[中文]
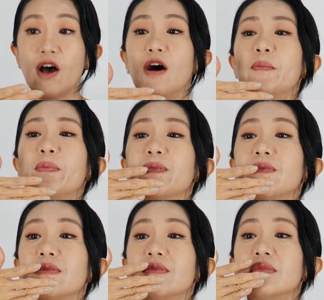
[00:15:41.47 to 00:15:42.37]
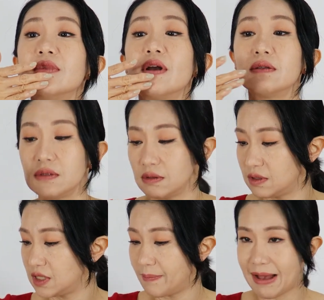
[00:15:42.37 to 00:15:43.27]
好、哦，你有
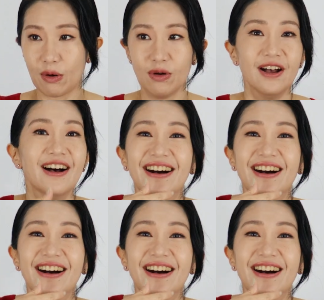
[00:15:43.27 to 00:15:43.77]
这个毛，